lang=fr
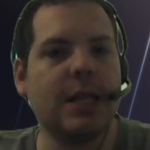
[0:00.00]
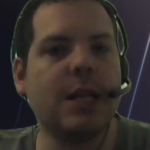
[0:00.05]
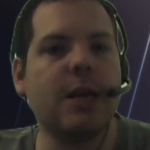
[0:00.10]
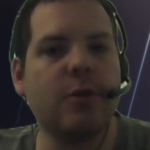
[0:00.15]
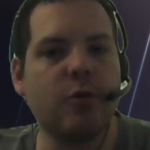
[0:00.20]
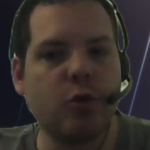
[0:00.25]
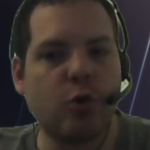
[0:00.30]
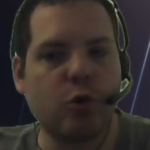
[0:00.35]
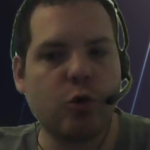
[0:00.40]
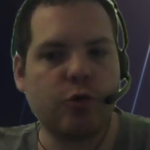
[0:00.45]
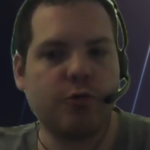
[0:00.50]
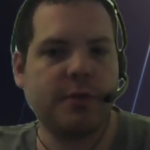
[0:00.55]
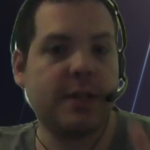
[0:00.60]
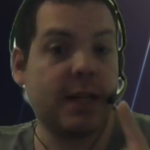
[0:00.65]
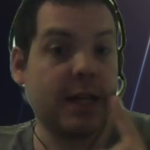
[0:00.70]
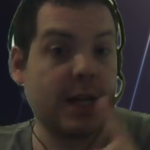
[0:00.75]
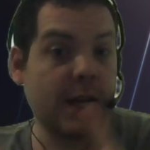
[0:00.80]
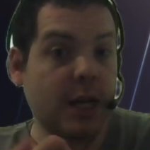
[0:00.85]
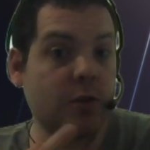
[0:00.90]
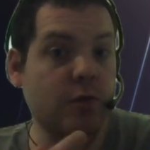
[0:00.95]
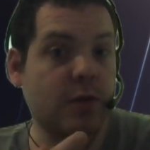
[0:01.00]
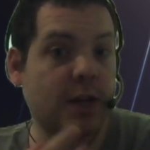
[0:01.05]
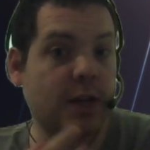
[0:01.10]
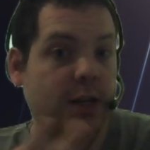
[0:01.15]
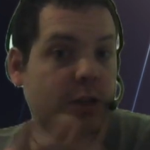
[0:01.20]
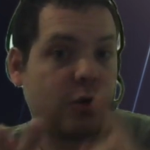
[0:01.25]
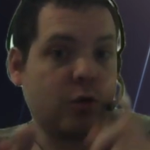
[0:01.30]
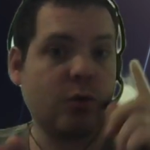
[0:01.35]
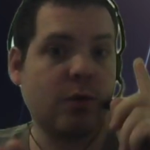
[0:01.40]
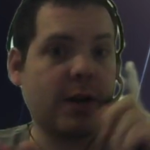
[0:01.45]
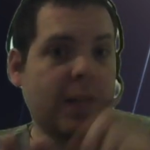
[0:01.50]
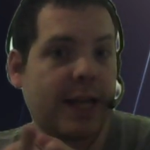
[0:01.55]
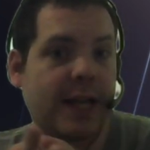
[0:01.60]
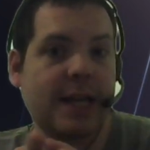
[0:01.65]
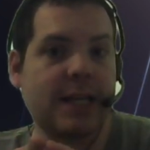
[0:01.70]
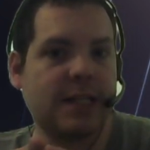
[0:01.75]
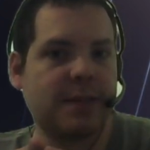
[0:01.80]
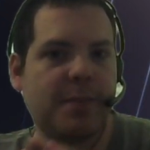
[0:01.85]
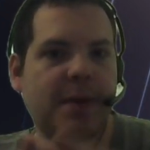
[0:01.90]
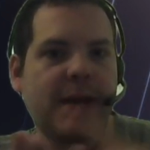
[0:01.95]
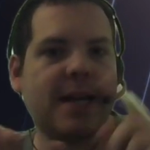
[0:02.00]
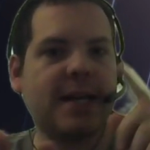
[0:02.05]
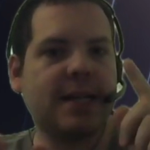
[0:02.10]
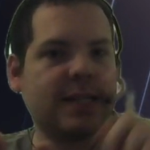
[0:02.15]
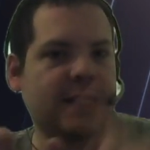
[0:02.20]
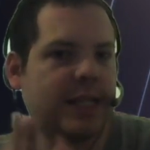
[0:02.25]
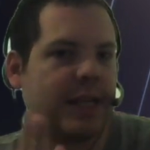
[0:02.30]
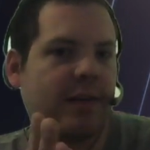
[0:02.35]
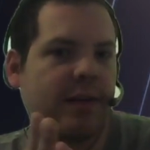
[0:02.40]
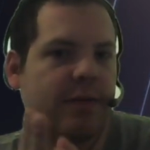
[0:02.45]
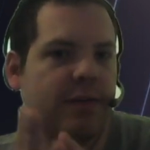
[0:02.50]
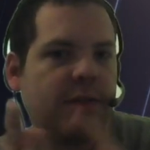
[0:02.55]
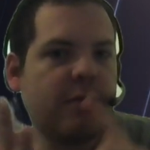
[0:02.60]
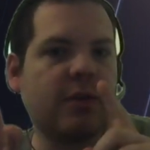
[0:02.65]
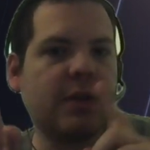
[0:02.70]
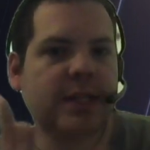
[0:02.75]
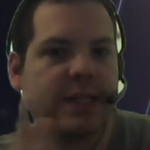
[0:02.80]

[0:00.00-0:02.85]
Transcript: ligne de conduite éducation, respect, savoir vivre,